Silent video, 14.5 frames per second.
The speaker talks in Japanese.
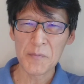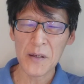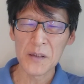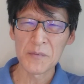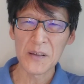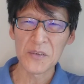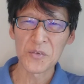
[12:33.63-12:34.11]
ま
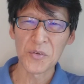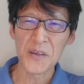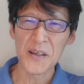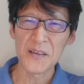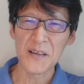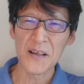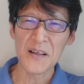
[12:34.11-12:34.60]
るまる特
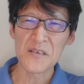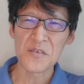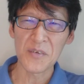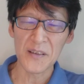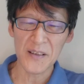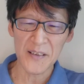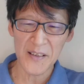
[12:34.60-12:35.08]
権の話
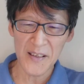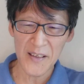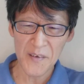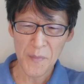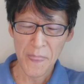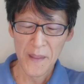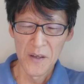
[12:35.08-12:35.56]
なんで
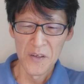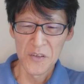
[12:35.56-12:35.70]
ね。